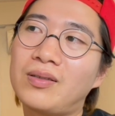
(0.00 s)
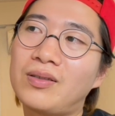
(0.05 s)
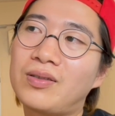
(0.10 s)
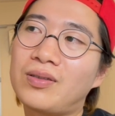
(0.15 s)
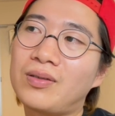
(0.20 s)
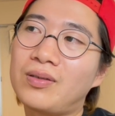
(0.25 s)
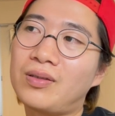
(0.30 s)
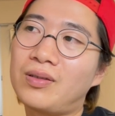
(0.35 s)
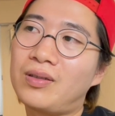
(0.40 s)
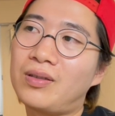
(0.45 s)

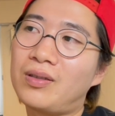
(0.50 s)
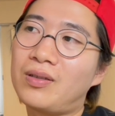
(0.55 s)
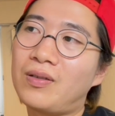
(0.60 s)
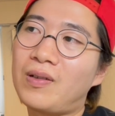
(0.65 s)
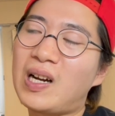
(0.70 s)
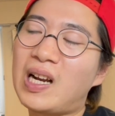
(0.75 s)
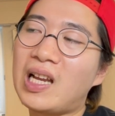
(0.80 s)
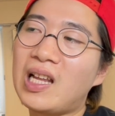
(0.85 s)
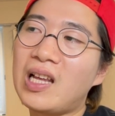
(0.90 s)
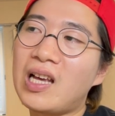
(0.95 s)
その
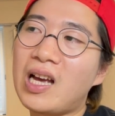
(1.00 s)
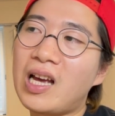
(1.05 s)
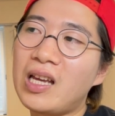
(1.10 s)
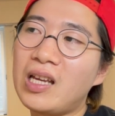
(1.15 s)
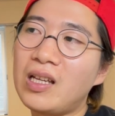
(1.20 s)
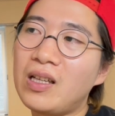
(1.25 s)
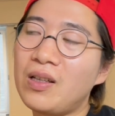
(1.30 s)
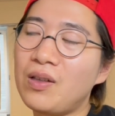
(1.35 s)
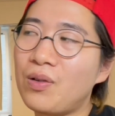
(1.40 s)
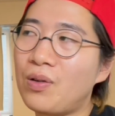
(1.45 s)
割
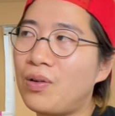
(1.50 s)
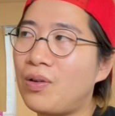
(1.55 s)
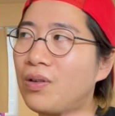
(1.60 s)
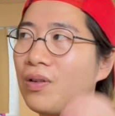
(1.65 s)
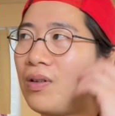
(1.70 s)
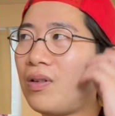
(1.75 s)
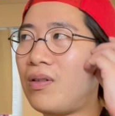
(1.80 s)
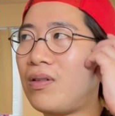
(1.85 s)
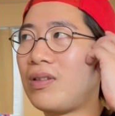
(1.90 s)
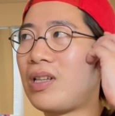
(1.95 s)
合
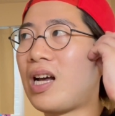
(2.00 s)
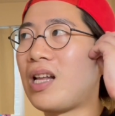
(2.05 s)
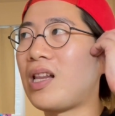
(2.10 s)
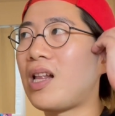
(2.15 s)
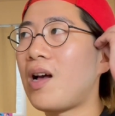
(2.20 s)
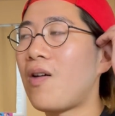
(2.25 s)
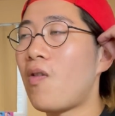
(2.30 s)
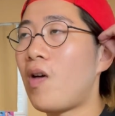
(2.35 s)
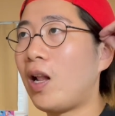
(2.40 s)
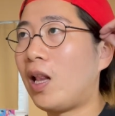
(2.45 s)
の
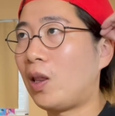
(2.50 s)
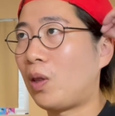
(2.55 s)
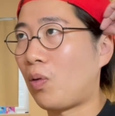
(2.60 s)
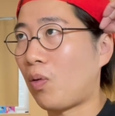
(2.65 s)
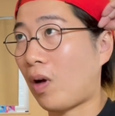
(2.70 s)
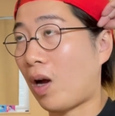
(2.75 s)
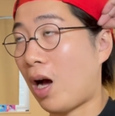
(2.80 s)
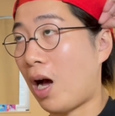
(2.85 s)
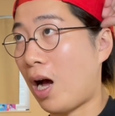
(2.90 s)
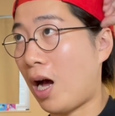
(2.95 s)
7割と
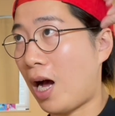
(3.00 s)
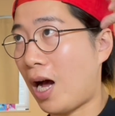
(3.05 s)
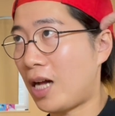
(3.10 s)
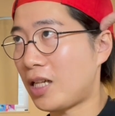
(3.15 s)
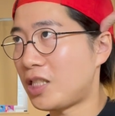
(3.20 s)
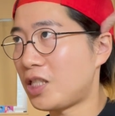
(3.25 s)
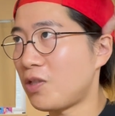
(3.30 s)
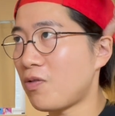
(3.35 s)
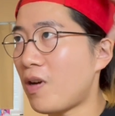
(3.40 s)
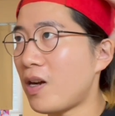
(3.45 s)
か
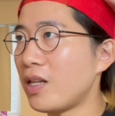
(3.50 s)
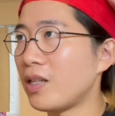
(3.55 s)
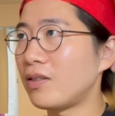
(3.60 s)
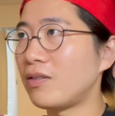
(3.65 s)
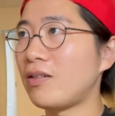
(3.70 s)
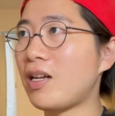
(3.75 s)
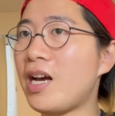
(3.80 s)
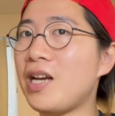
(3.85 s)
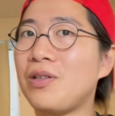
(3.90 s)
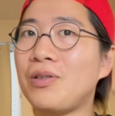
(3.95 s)
8割
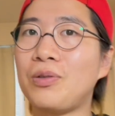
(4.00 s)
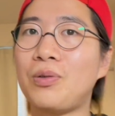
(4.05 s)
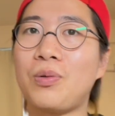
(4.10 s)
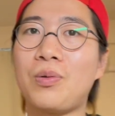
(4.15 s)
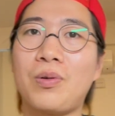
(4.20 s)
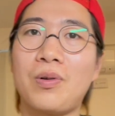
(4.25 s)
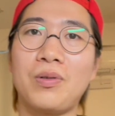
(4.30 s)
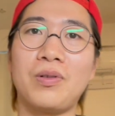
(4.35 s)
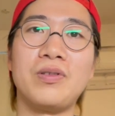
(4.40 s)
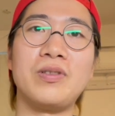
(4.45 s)
ぐらいのと
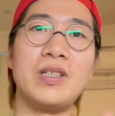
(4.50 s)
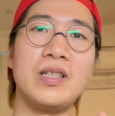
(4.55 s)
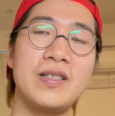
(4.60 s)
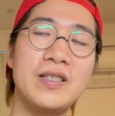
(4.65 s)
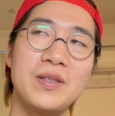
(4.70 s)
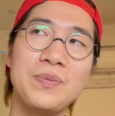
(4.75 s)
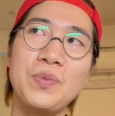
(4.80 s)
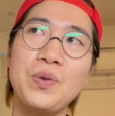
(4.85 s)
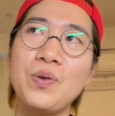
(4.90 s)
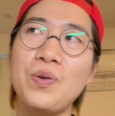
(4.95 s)
ころの
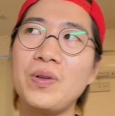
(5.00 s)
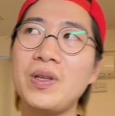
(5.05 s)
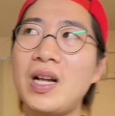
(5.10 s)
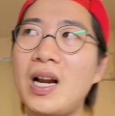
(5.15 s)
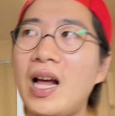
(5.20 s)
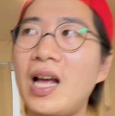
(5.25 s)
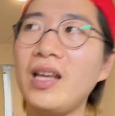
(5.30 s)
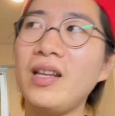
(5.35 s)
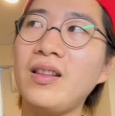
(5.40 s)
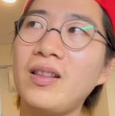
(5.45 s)
絶妙な
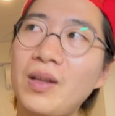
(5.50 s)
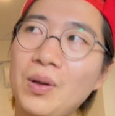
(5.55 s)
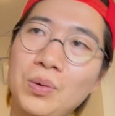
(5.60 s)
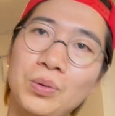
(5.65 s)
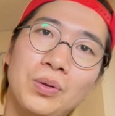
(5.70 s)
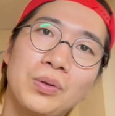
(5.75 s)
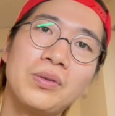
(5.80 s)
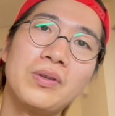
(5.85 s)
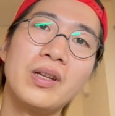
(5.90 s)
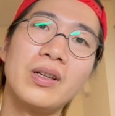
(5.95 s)
ラインで
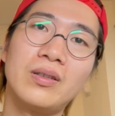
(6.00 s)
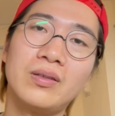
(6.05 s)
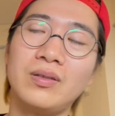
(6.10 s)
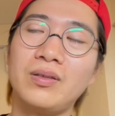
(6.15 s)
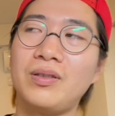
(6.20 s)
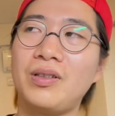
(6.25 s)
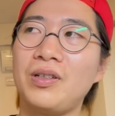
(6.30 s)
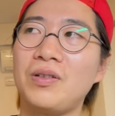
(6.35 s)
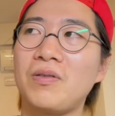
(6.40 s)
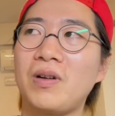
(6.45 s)
踊っていくっ
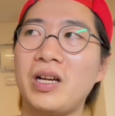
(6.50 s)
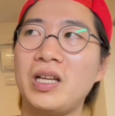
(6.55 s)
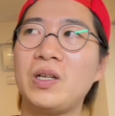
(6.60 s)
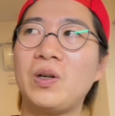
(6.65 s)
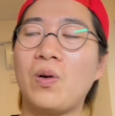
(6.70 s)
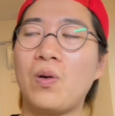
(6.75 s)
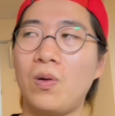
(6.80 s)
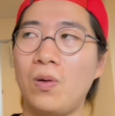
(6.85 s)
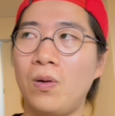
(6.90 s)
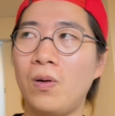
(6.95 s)
ていうのが
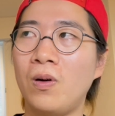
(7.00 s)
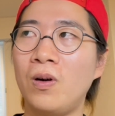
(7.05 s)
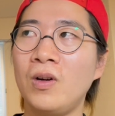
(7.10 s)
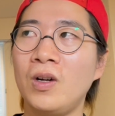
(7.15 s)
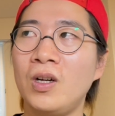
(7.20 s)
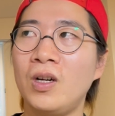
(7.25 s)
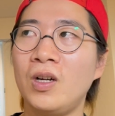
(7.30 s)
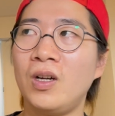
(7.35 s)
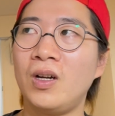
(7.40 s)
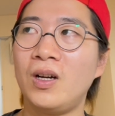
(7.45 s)
1個
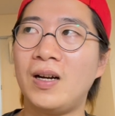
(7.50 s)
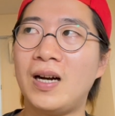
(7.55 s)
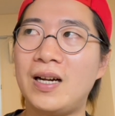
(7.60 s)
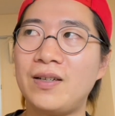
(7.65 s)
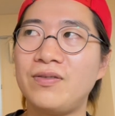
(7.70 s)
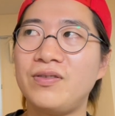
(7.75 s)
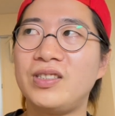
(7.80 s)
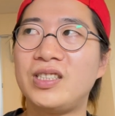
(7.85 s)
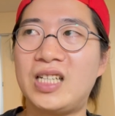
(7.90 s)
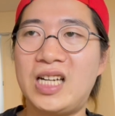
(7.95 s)
あ
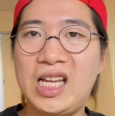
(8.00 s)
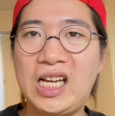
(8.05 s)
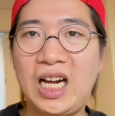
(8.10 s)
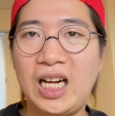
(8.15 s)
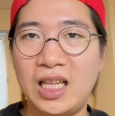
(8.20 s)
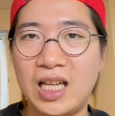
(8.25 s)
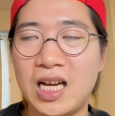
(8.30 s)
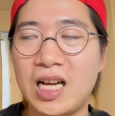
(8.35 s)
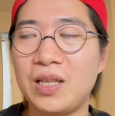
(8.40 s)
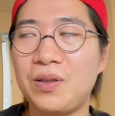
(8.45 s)
るんじゃない
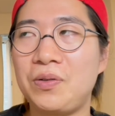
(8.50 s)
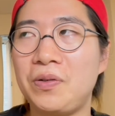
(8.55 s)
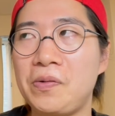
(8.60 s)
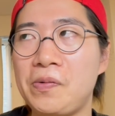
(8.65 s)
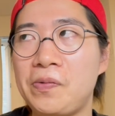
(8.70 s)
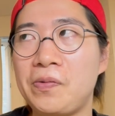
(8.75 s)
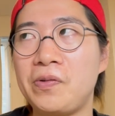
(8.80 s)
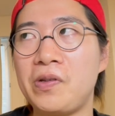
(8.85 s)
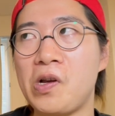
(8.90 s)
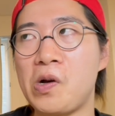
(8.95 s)
かなっていう
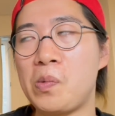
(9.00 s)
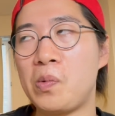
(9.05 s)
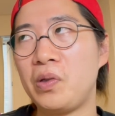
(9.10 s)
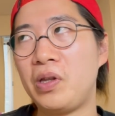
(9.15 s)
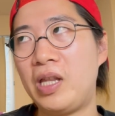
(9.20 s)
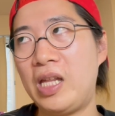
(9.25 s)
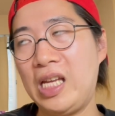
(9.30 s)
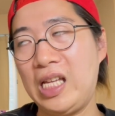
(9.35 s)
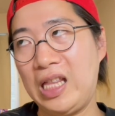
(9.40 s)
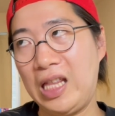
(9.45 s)
ふうには思っ
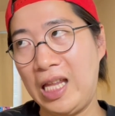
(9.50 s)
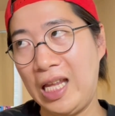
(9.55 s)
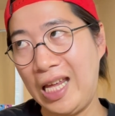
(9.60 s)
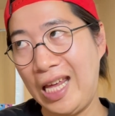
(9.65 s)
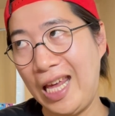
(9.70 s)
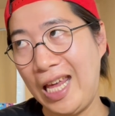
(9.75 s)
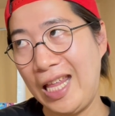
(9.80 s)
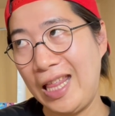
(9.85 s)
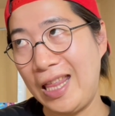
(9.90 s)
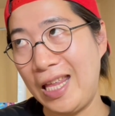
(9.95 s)
てい
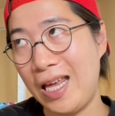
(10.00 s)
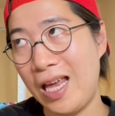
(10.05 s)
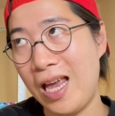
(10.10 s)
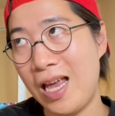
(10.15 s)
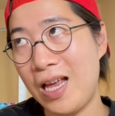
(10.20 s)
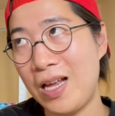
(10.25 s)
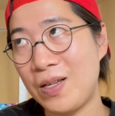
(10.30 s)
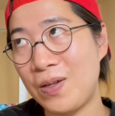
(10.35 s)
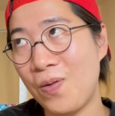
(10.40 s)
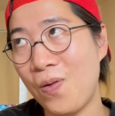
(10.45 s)
て、
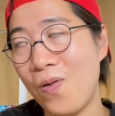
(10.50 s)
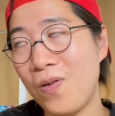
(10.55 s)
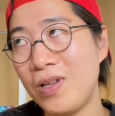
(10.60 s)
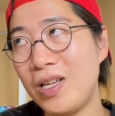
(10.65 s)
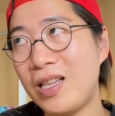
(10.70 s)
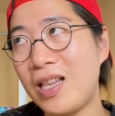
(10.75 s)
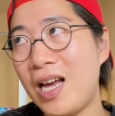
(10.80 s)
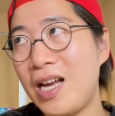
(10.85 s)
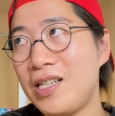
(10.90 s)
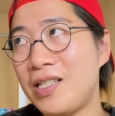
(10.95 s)
で、そこ
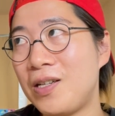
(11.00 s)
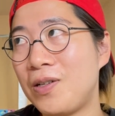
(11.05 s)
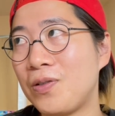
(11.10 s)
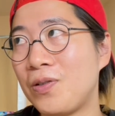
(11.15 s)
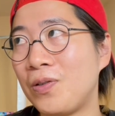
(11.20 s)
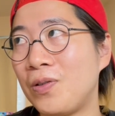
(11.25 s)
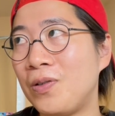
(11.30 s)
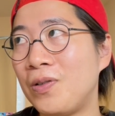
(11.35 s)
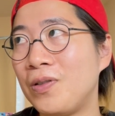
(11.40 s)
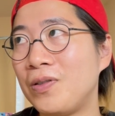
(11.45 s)
に対しての
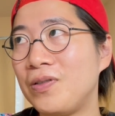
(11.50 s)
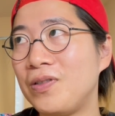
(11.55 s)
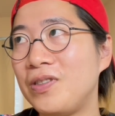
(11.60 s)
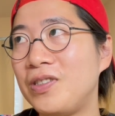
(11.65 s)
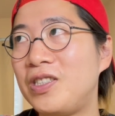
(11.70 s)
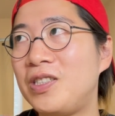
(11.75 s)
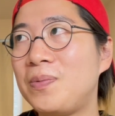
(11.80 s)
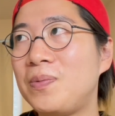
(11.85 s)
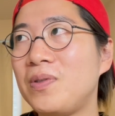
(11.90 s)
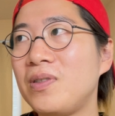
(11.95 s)
その
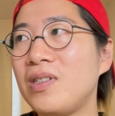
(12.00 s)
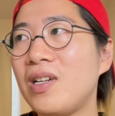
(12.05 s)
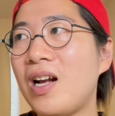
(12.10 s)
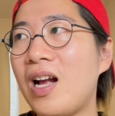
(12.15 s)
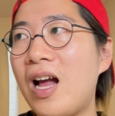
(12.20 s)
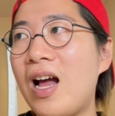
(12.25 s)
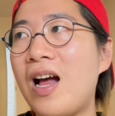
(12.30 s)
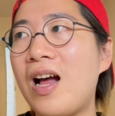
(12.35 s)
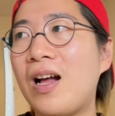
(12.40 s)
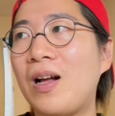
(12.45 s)
自分
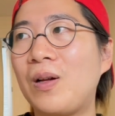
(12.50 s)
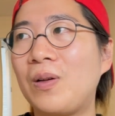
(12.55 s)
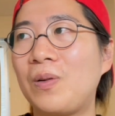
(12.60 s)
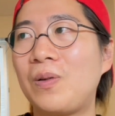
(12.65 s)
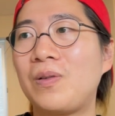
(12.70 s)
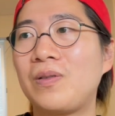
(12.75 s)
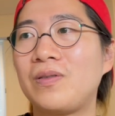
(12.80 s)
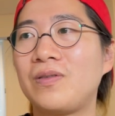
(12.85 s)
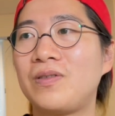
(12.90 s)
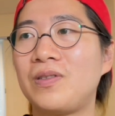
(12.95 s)
が
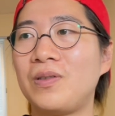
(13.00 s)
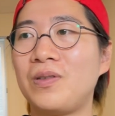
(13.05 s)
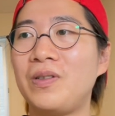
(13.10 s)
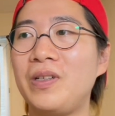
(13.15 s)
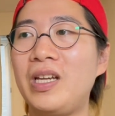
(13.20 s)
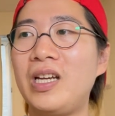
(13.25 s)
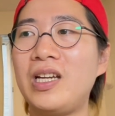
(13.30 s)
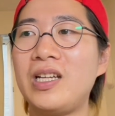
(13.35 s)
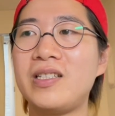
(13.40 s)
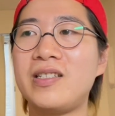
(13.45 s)
その
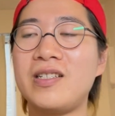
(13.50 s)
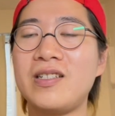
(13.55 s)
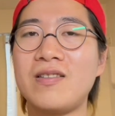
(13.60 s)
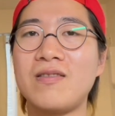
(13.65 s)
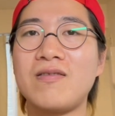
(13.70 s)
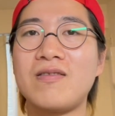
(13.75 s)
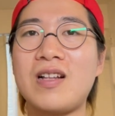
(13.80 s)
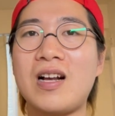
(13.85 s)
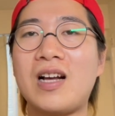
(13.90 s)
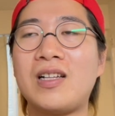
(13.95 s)
入り散る
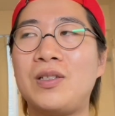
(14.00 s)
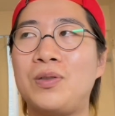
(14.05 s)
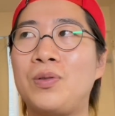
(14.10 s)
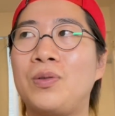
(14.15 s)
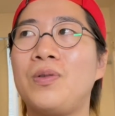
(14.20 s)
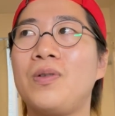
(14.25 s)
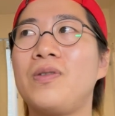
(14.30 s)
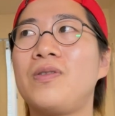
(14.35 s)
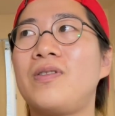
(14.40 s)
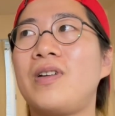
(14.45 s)
の中で
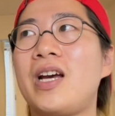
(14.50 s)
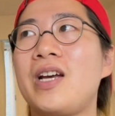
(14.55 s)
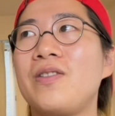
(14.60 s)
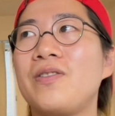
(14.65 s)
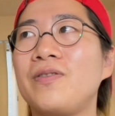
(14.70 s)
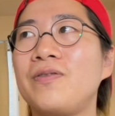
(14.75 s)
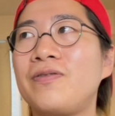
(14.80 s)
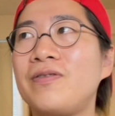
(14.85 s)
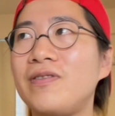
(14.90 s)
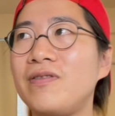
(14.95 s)
どのぐらい
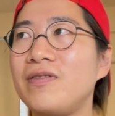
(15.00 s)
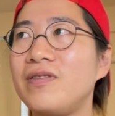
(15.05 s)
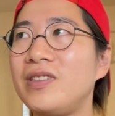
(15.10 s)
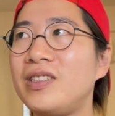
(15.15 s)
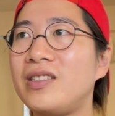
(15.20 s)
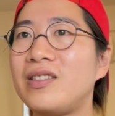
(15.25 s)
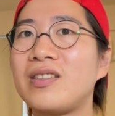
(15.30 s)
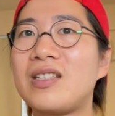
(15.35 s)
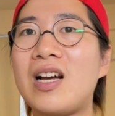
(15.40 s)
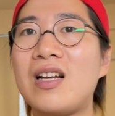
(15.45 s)
の
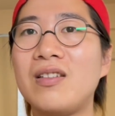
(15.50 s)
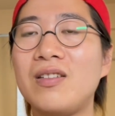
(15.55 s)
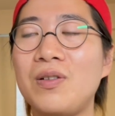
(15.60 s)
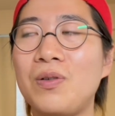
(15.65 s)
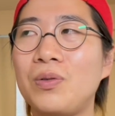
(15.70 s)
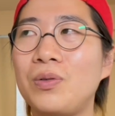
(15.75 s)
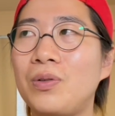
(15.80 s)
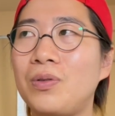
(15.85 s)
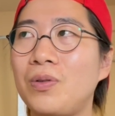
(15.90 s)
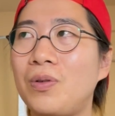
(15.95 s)
質感で
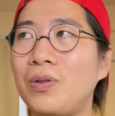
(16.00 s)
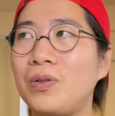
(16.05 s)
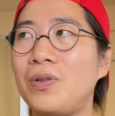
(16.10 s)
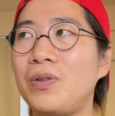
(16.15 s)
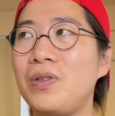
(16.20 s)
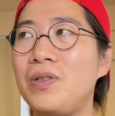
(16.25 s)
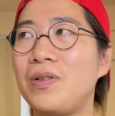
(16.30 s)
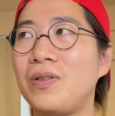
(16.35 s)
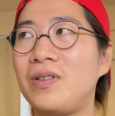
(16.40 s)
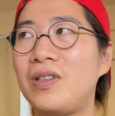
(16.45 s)
踊るこ
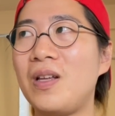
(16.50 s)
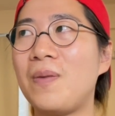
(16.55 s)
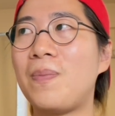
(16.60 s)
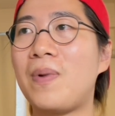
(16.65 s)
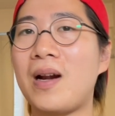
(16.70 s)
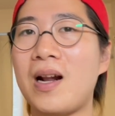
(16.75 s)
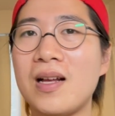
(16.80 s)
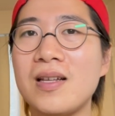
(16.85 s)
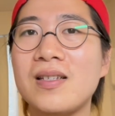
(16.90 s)
とによってバラン